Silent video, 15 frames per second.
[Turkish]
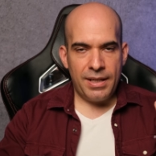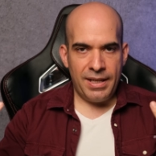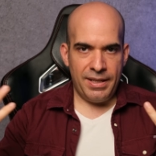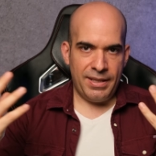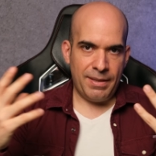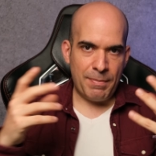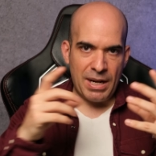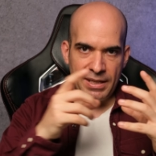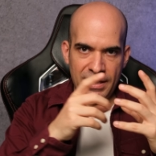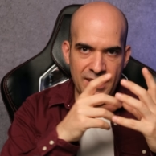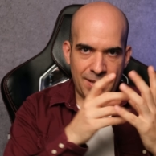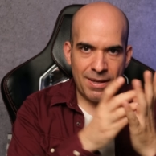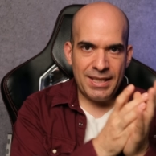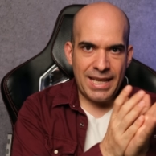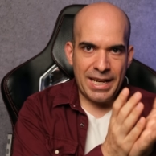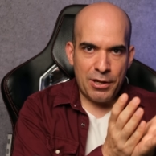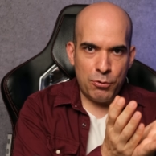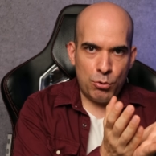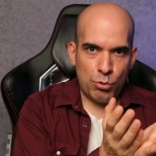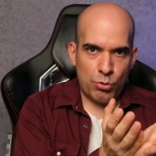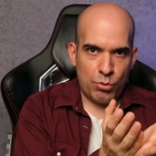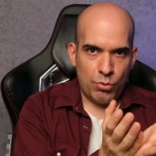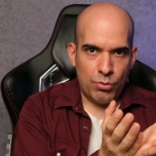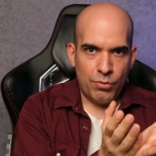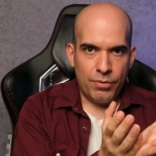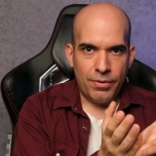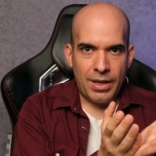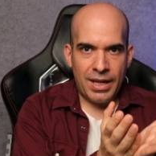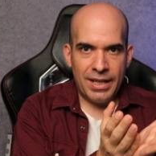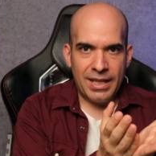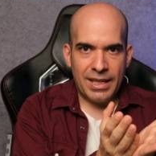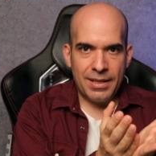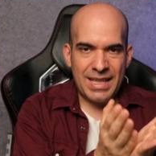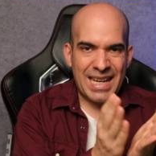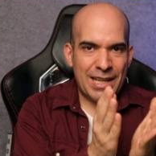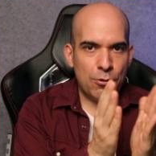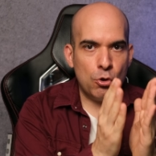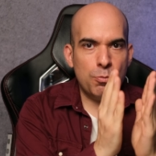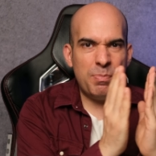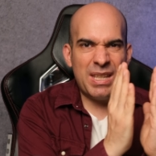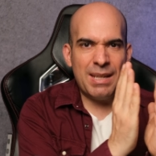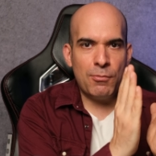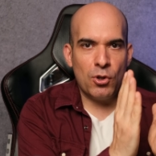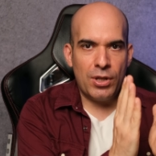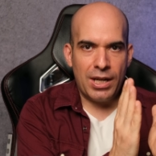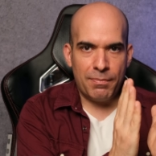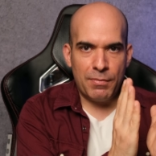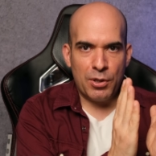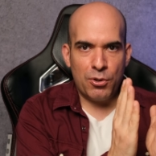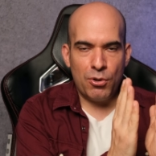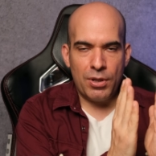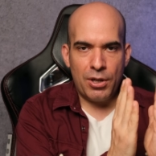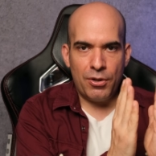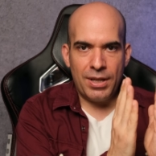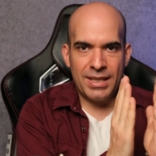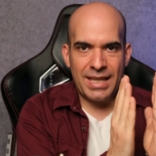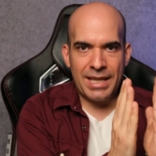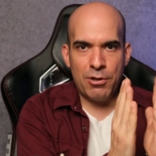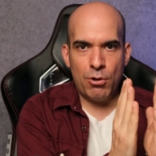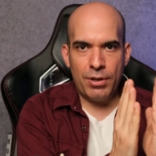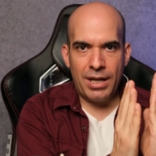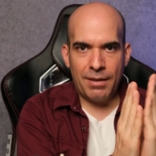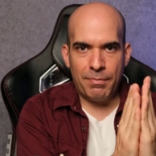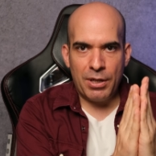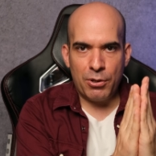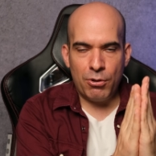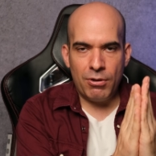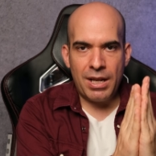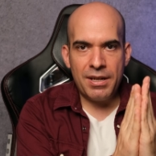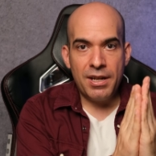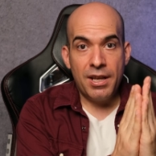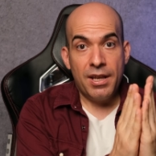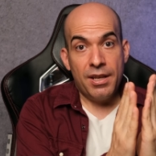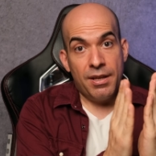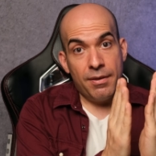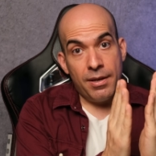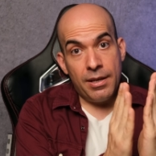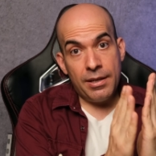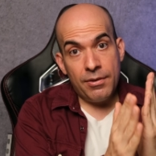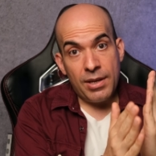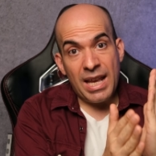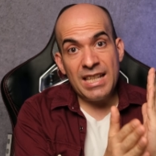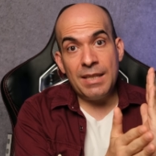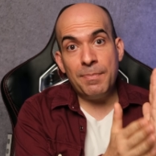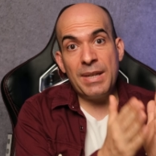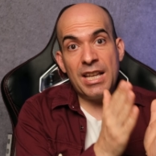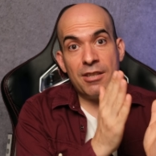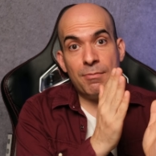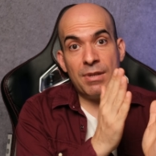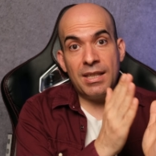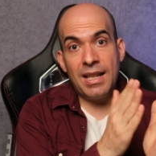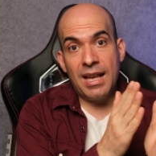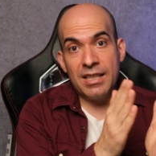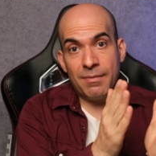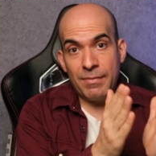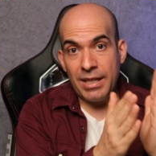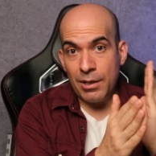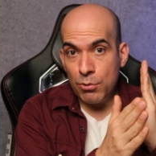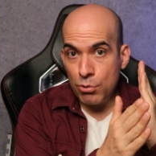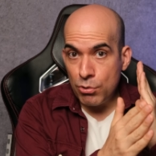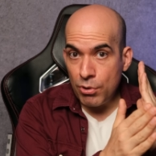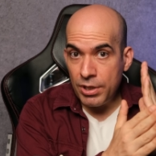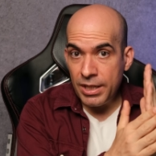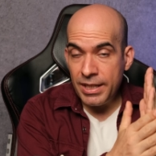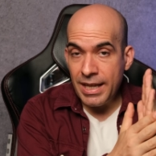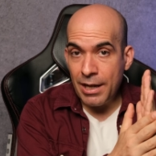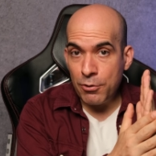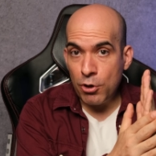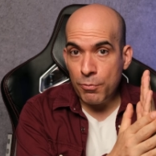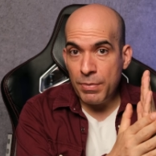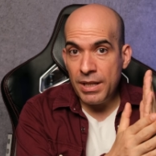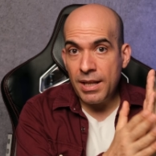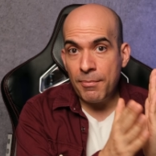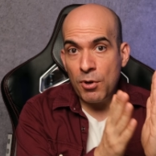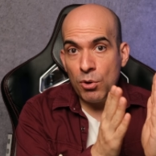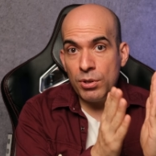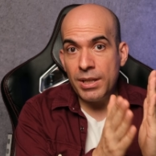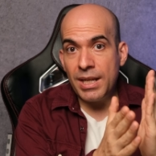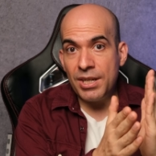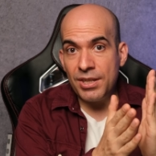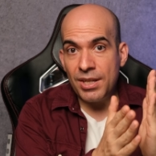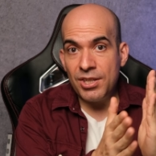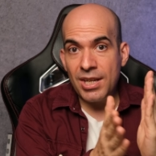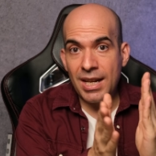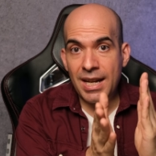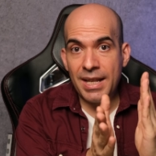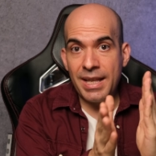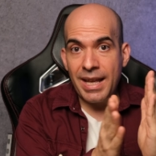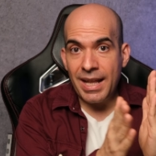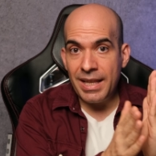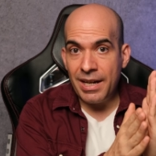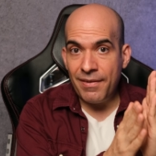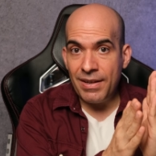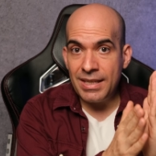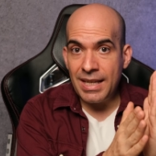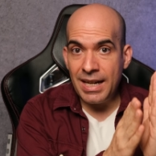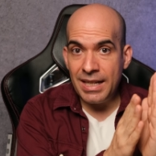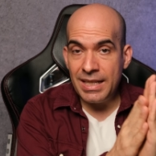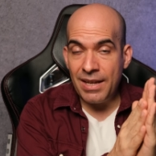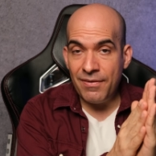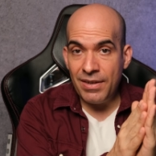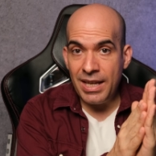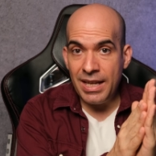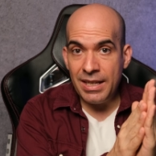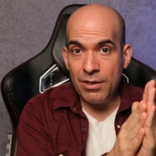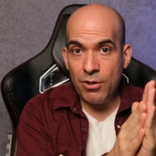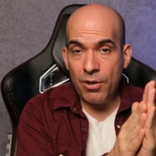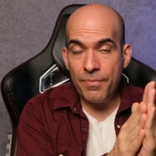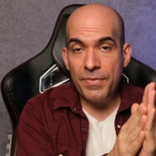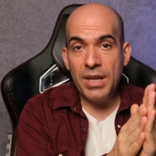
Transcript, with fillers: Hani baktığınız zaman 800 aradaki 800 birim olarak bakıyorlar ona sayı olarak bakıyorlar. E, ezip geçmesi lazım diye düşünüyor DDR4000'in ama orada da işte CL değerleri vesaire devreye giriyor.